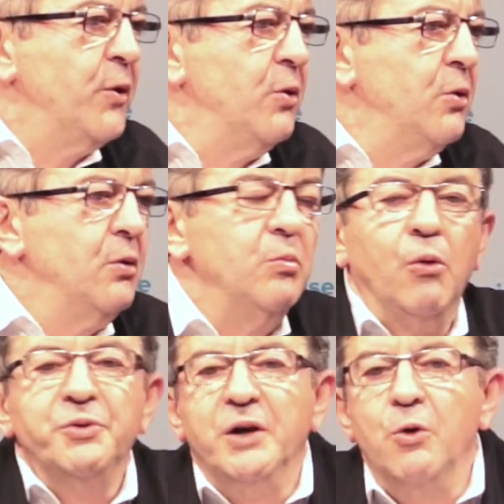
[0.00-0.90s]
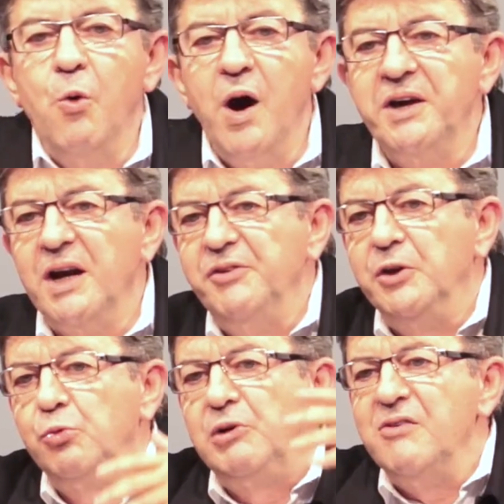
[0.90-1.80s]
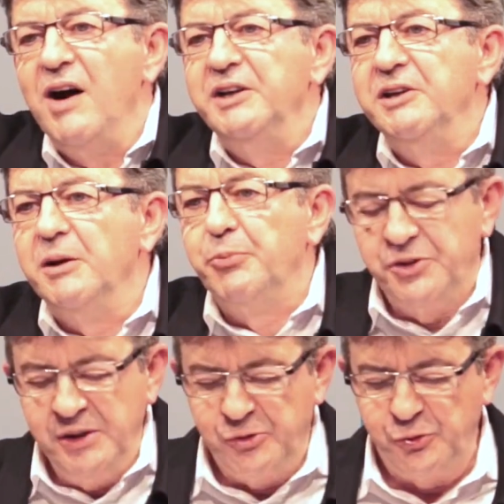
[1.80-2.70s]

Euh, bon, des Gaulois, il y en avait de toutes les variétés possibles.